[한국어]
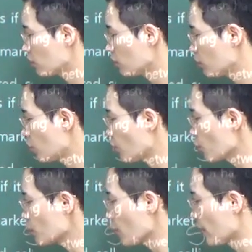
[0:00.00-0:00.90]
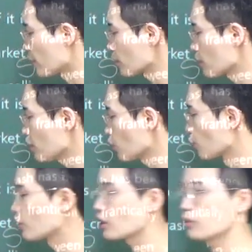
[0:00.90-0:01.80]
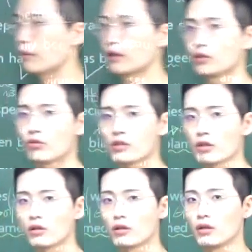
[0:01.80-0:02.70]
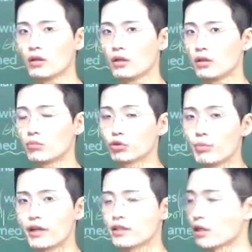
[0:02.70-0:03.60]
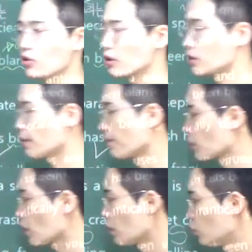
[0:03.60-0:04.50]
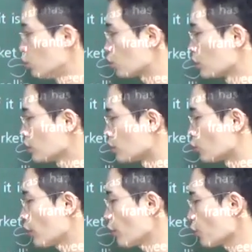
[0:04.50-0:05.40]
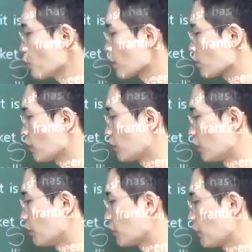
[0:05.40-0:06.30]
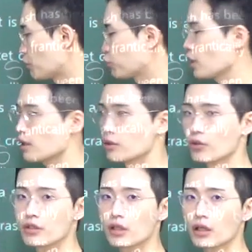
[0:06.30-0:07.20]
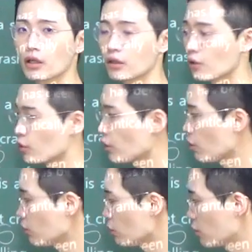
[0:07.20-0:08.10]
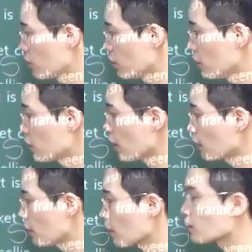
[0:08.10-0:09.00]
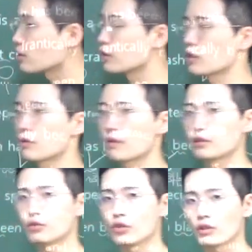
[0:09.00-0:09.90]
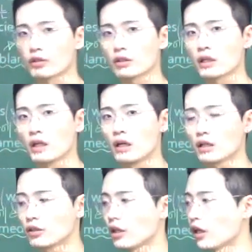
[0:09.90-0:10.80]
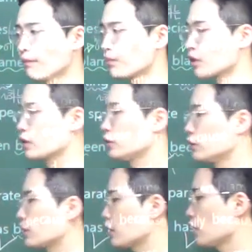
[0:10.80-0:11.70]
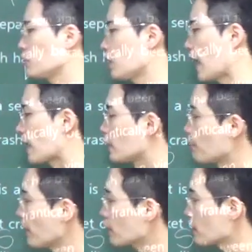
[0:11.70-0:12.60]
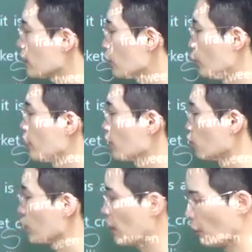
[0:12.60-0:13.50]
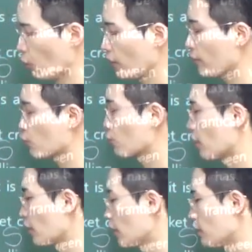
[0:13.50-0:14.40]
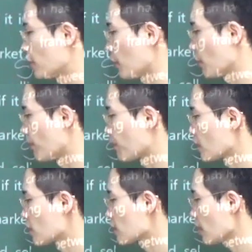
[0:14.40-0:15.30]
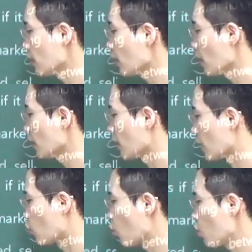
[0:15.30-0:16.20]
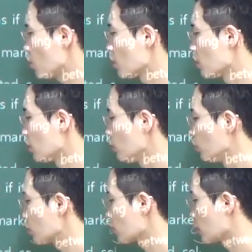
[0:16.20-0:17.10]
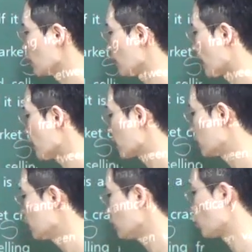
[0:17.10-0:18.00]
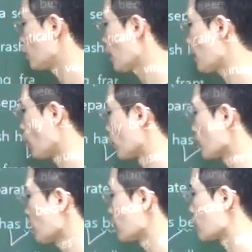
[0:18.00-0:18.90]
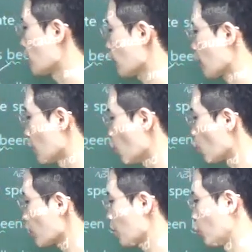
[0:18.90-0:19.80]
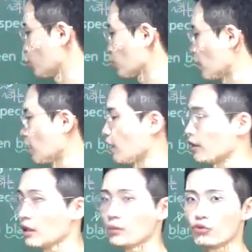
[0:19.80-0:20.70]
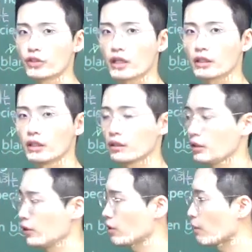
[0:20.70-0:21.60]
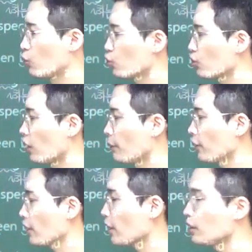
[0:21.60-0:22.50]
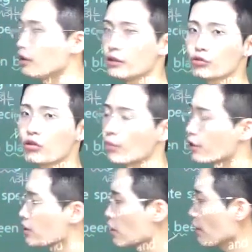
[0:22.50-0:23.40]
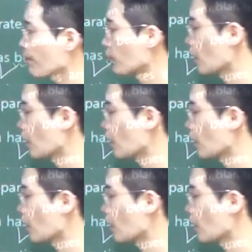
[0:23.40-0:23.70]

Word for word: 이 형용사 왜 안 썼지? 이런 느낌을 받을 수 있어 무슨 말인지 알 것 같지? 룩은 뒤에 형용사 써야 된다며 근데 부사가 써 있잖아 그러니까 여기서 어? 이상한데? 라는 느낌을 받을 수 있거든 근데 그 느낌을 안 받기 위해선 우리가 뭘 할 줄 알아야 되냐면 잘라내고 look like 뒤에 명사 등장했다 이렇게 볼 줄 알아야 돼이 문장을 이렇게 볼 줄 알면 헷갈릴 이유가 없겠지